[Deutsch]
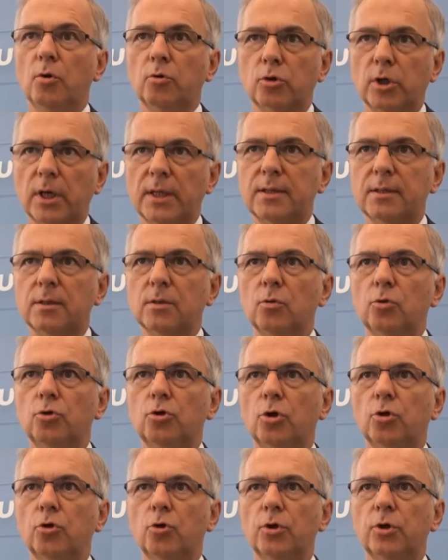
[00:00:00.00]
Christen
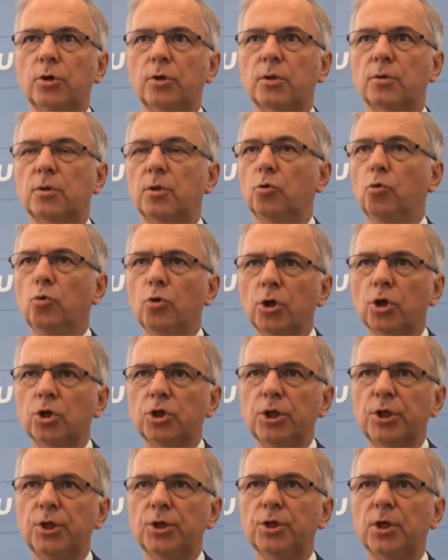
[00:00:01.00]
unterdrückt, es sind
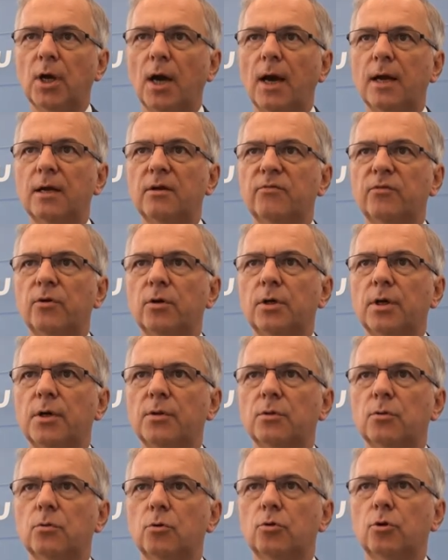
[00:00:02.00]
unterschiedliche Arten von
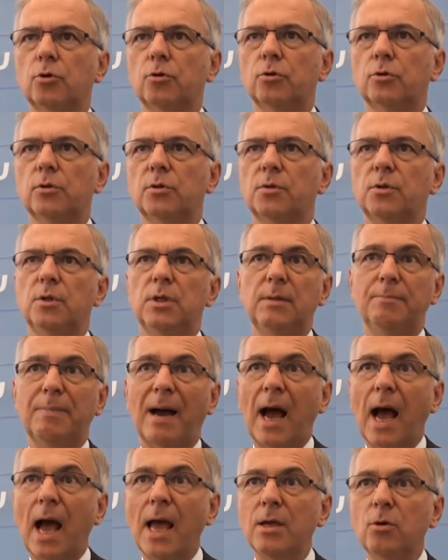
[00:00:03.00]
Christen unterdrückt, es sind die
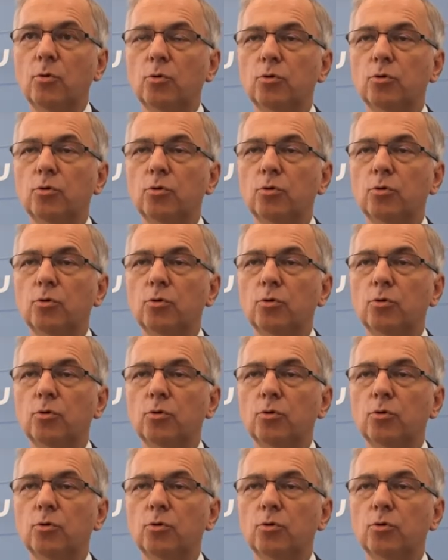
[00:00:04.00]
Bahai